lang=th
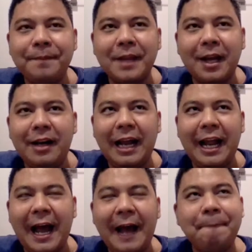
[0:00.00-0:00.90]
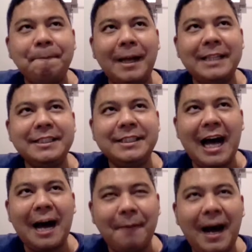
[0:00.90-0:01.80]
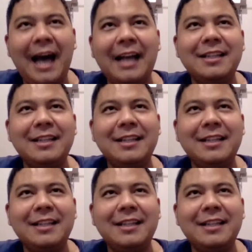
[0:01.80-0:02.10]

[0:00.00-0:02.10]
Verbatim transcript: เขาเรียกอะไรนะมันสามารถ